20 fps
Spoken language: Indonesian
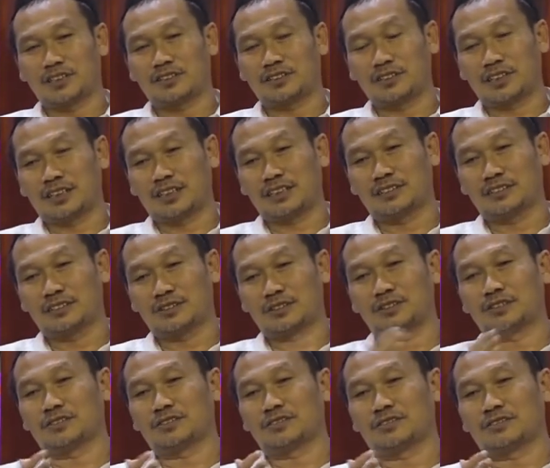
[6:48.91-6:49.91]
mencontohkan,
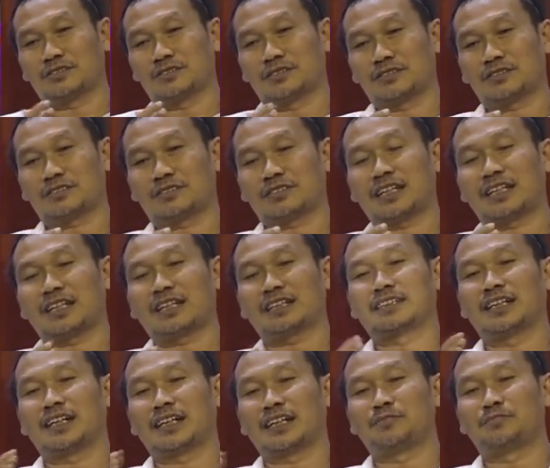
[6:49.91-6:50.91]
Cung, saya
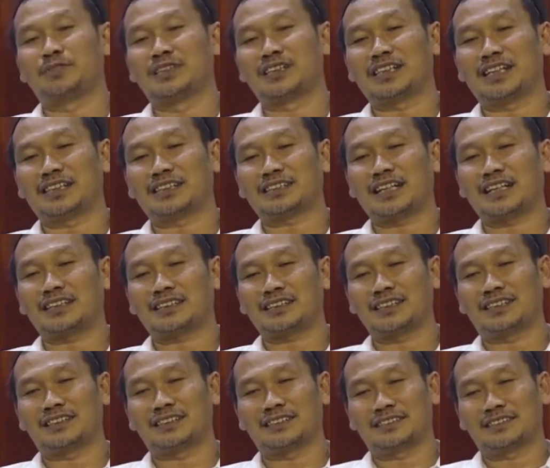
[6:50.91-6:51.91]
jangan belikan
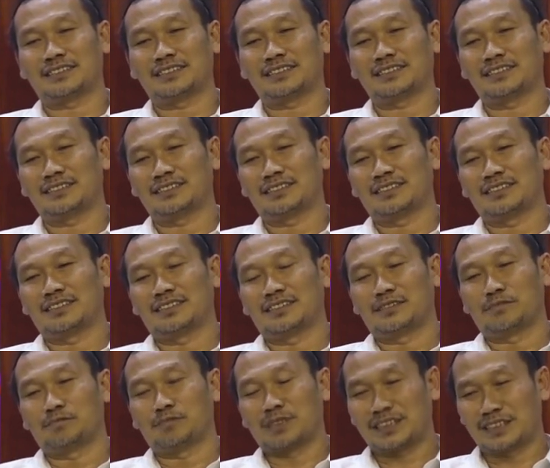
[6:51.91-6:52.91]
sate
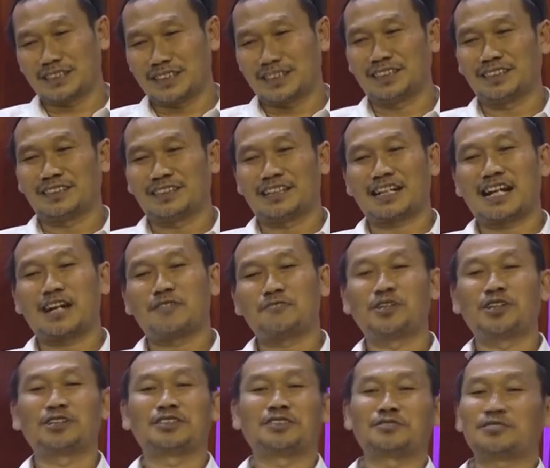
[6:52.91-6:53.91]
pecel,
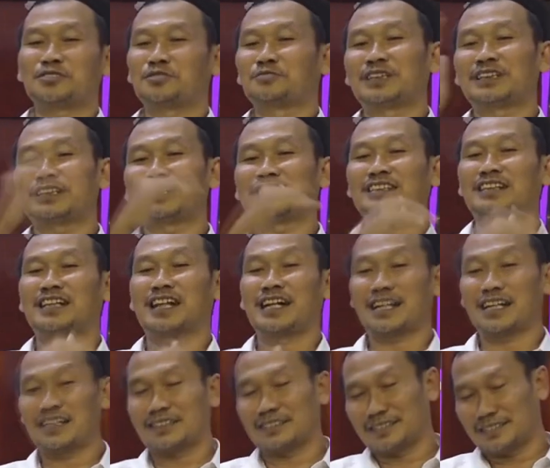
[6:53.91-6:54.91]
rawon itu semuanya
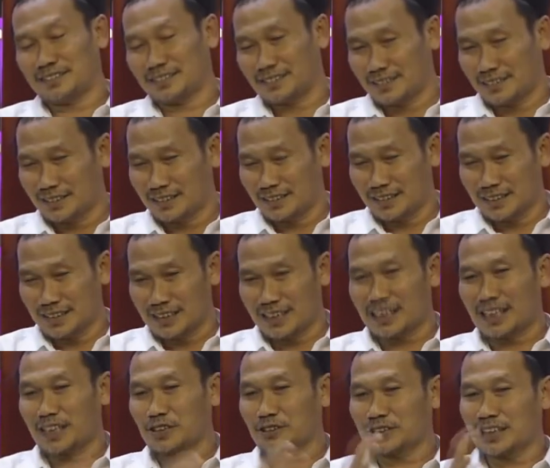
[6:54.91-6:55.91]
dilarang.
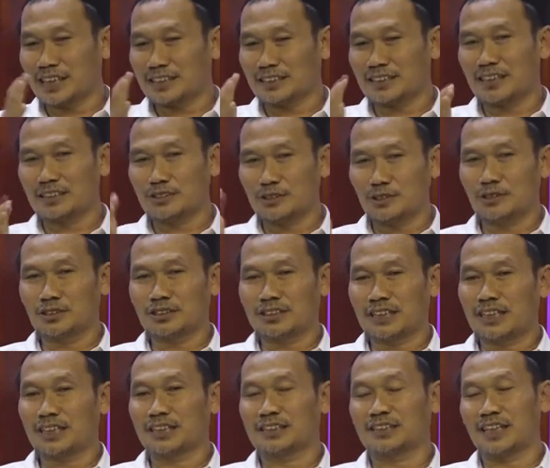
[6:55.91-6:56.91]
Tapi kalau sakta, cong
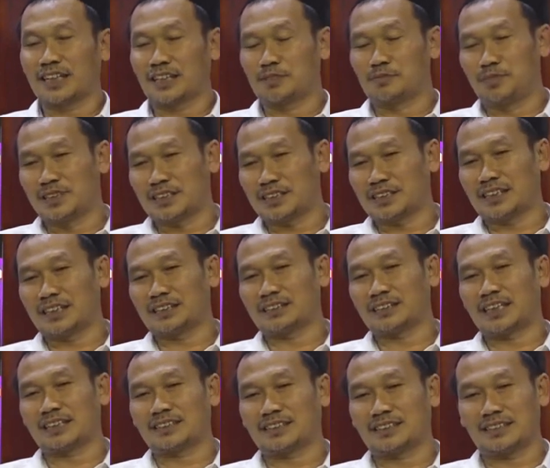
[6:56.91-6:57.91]
saya jangan belikan
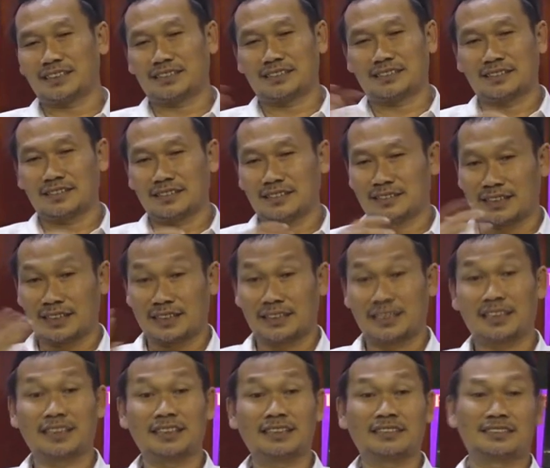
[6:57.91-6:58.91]
sate,
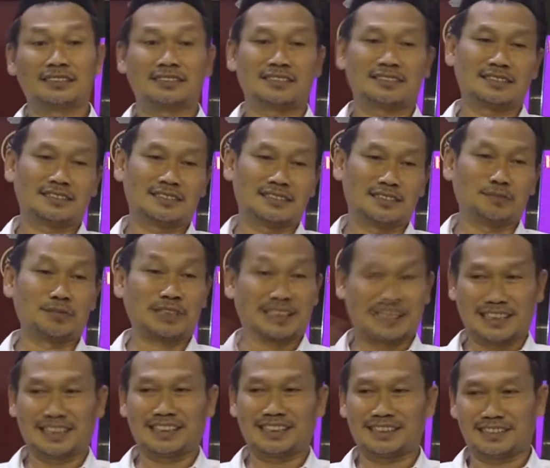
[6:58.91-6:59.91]
jeda,
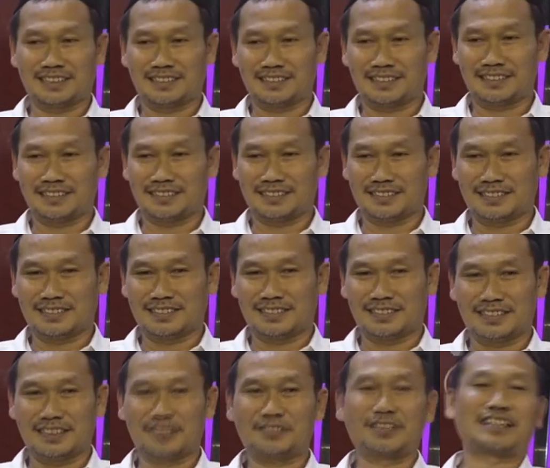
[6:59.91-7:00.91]
pecel.
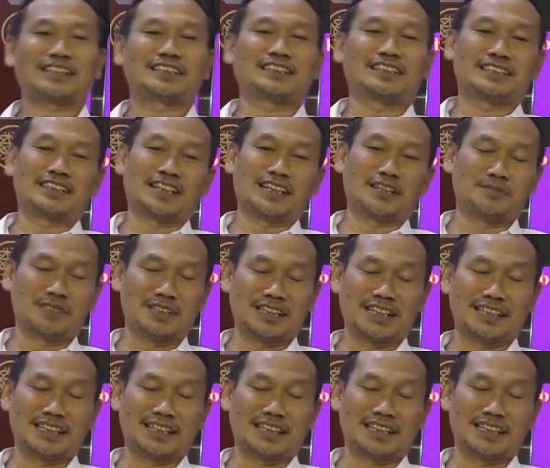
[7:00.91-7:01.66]
Itu artinya jangan